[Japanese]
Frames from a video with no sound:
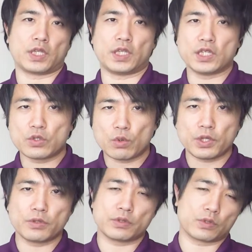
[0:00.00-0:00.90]
非常
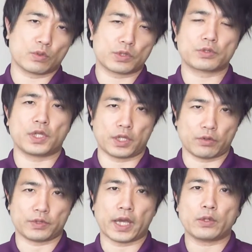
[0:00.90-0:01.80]
にその優れてい
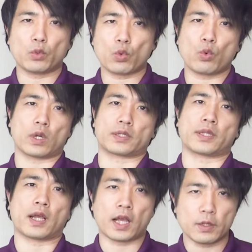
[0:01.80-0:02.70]
るダイエット効果が
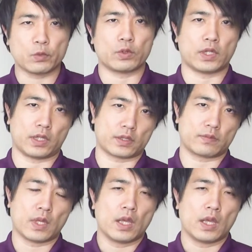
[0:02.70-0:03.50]
高いものなんです。